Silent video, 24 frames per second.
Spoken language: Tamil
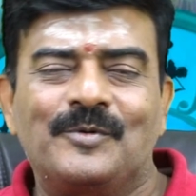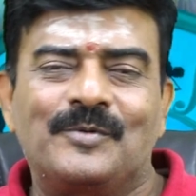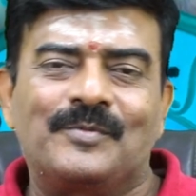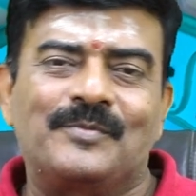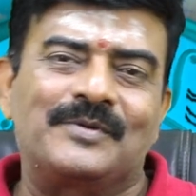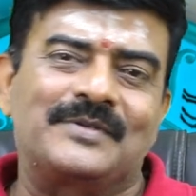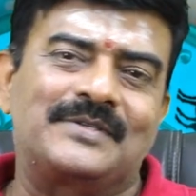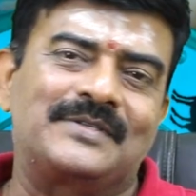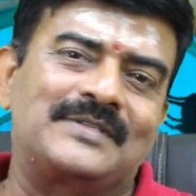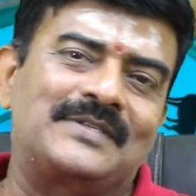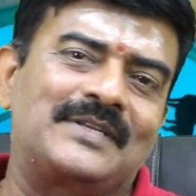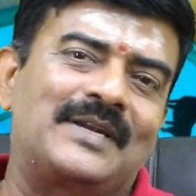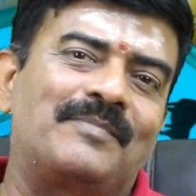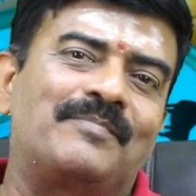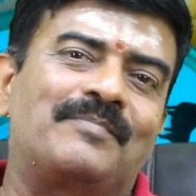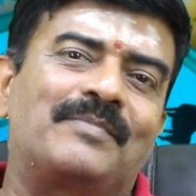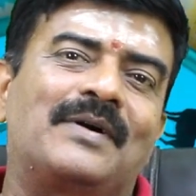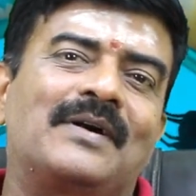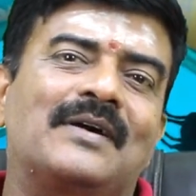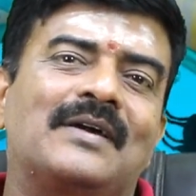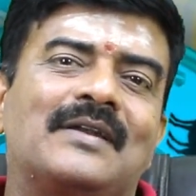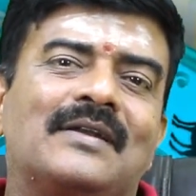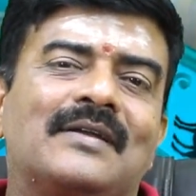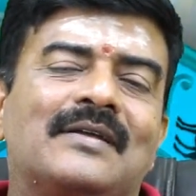ரொம்ப
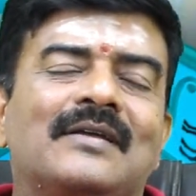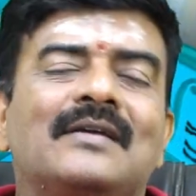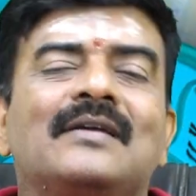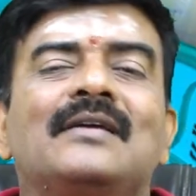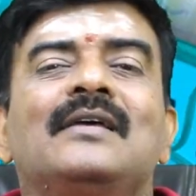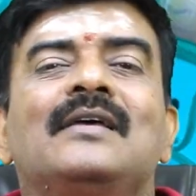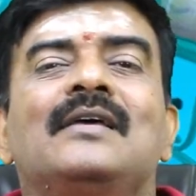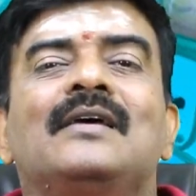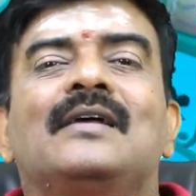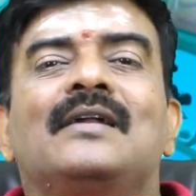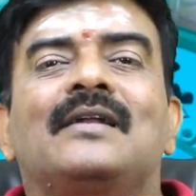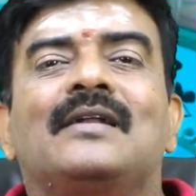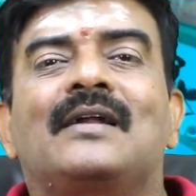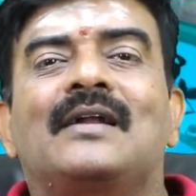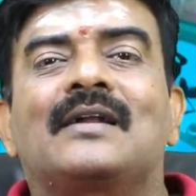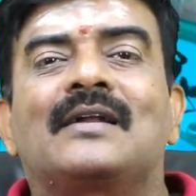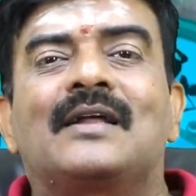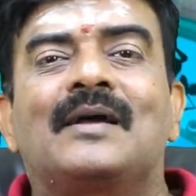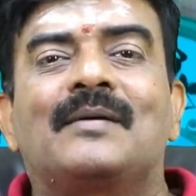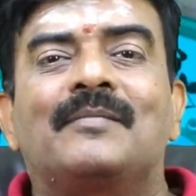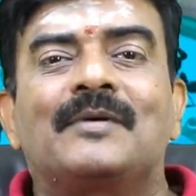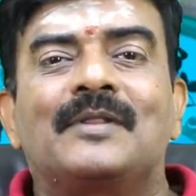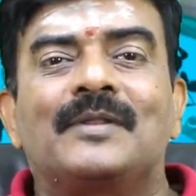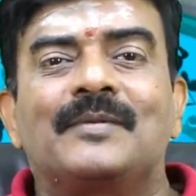சிறப்பாக இருக்குது
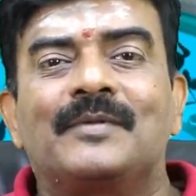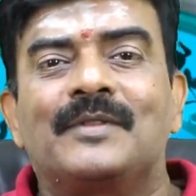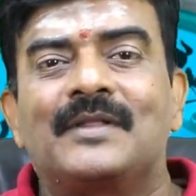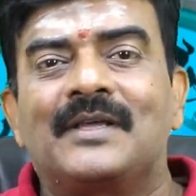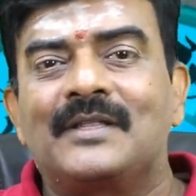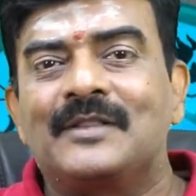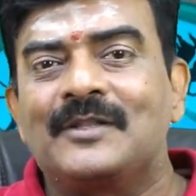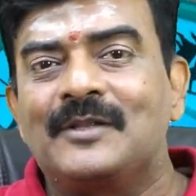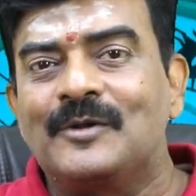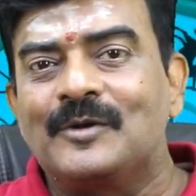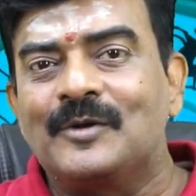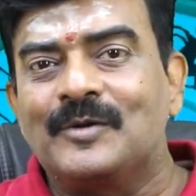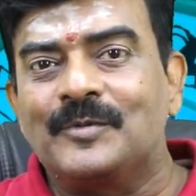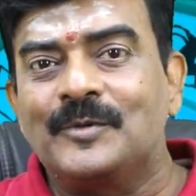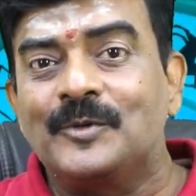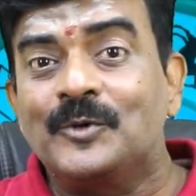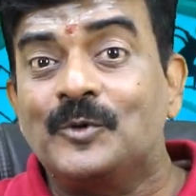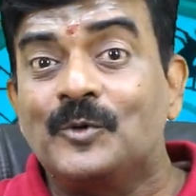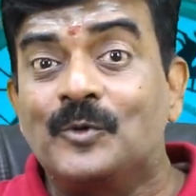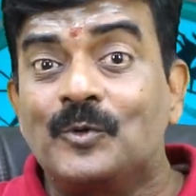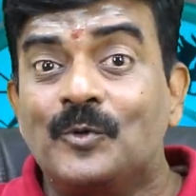நான்காம் அதிபதி ஐந்தில் இருப்பது